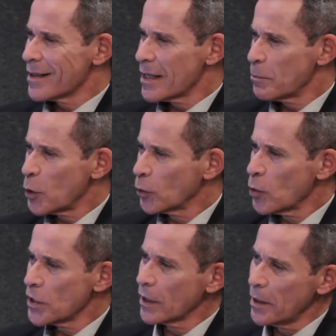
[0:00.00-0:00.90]
Vocês
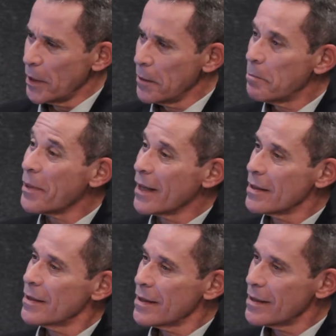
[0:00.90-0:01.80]
produzem também
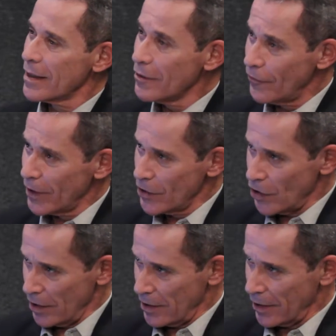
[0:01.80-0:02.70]
peças
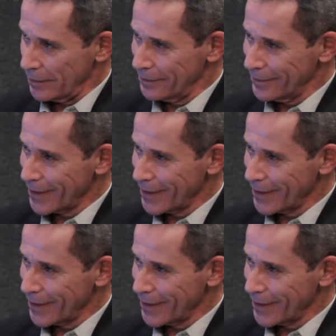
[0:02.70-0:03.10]
infantis. É?